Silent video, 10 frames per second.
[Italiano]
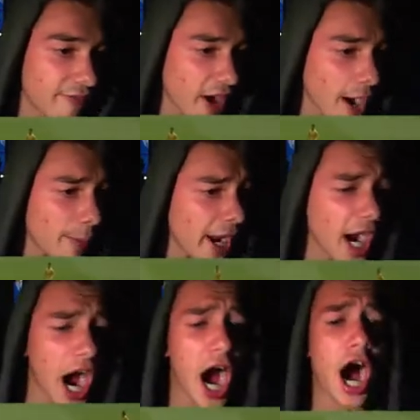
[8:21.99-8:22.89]
vai
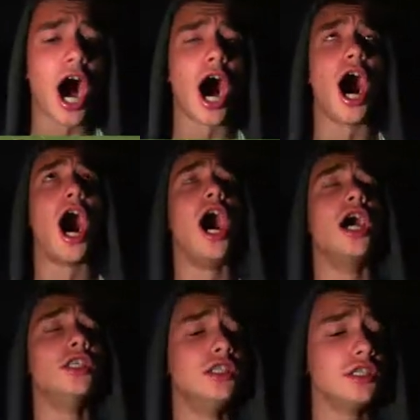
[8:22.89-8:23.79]

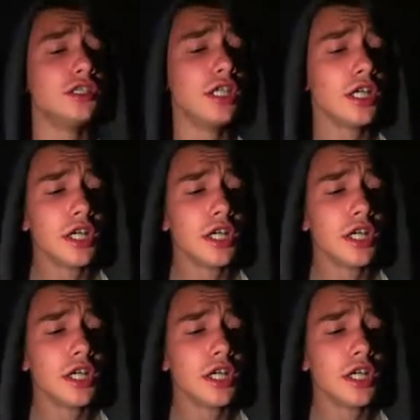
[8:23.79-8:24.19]
Fabregas!